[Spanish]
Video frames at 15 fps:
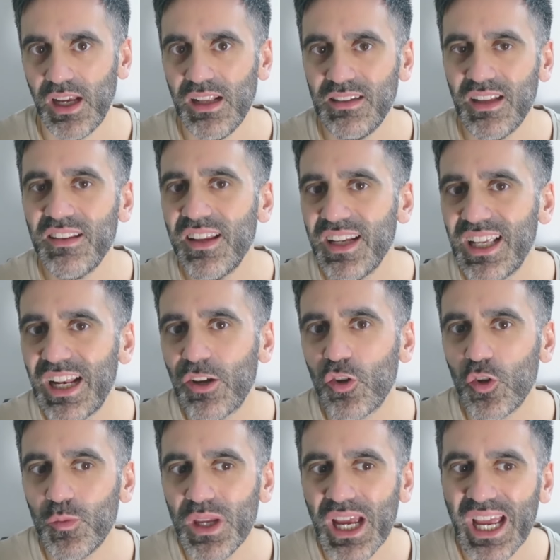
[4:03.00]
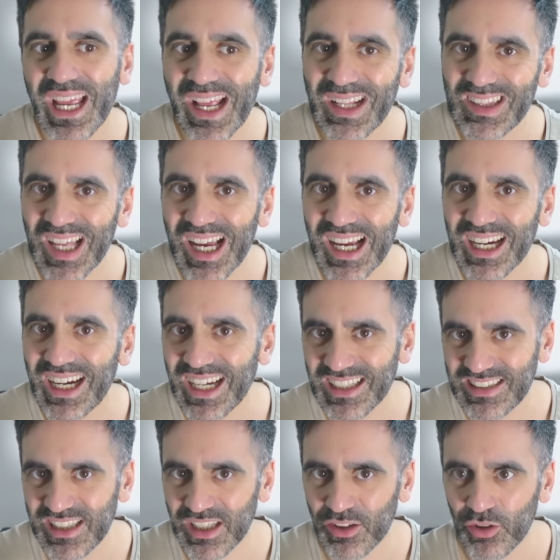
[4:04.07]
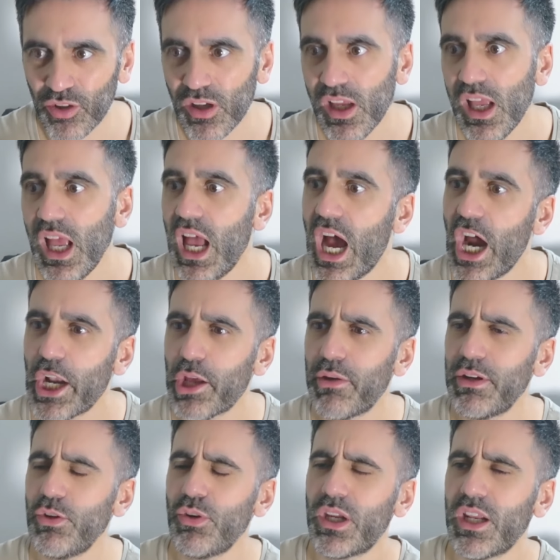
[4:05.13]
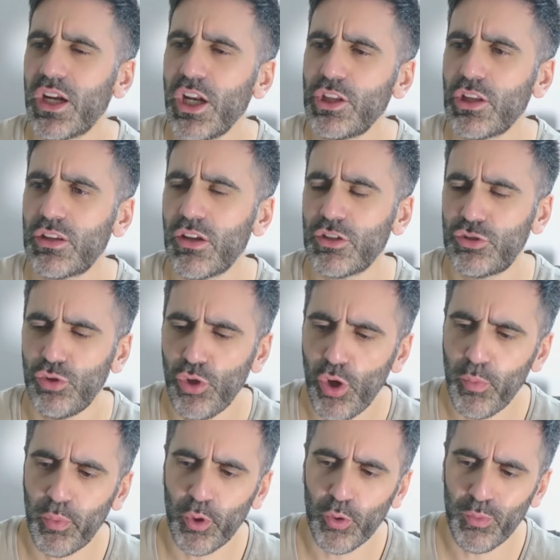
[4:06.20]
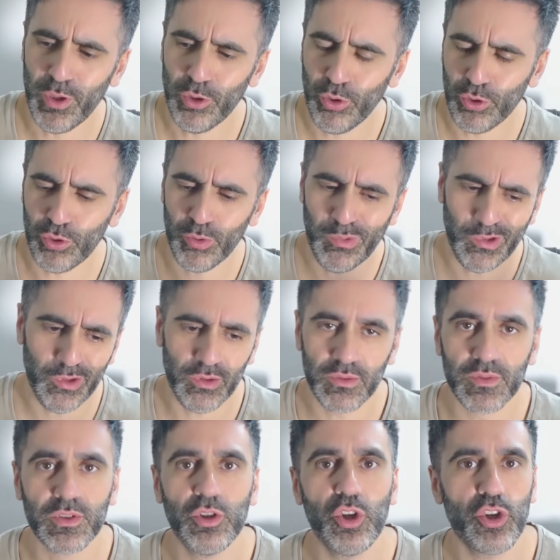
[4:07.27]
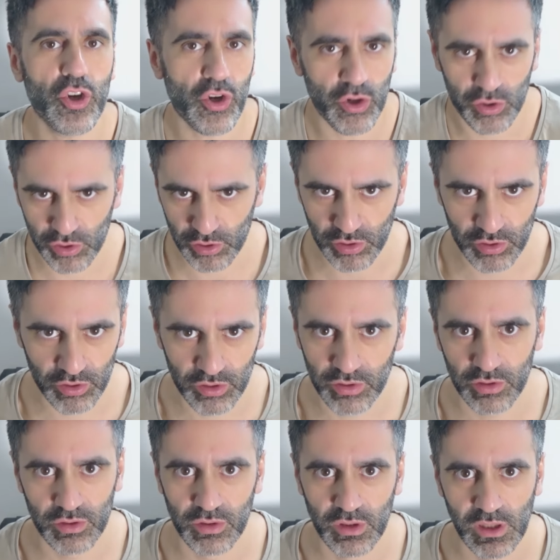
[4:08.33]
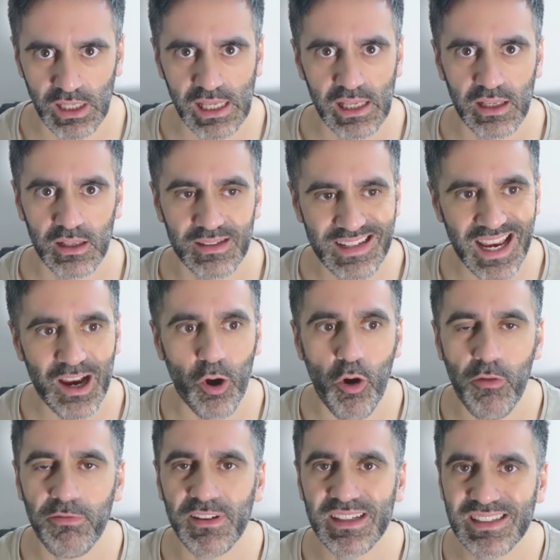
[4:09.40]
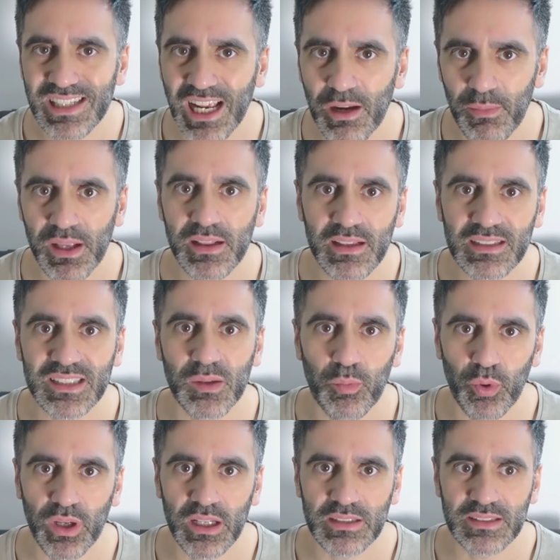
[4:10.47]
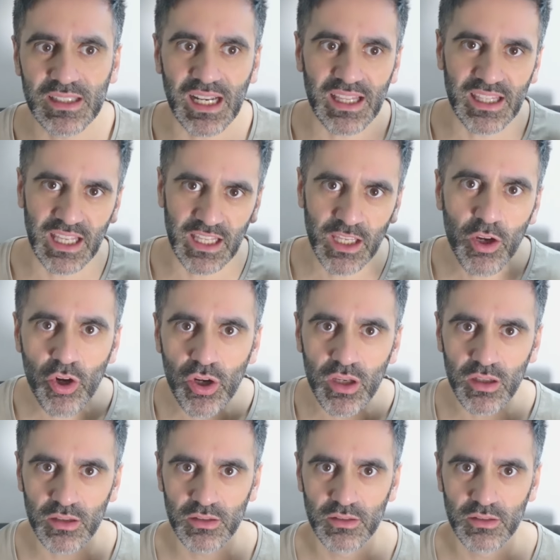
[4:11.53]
Entender que la economía está creciendo. Ahora venía un quinerito y te decía, eh, pero aumentó esto, aumentó. No, no, no, no, no, no. Ya oficialmente se puede decir a día de hoy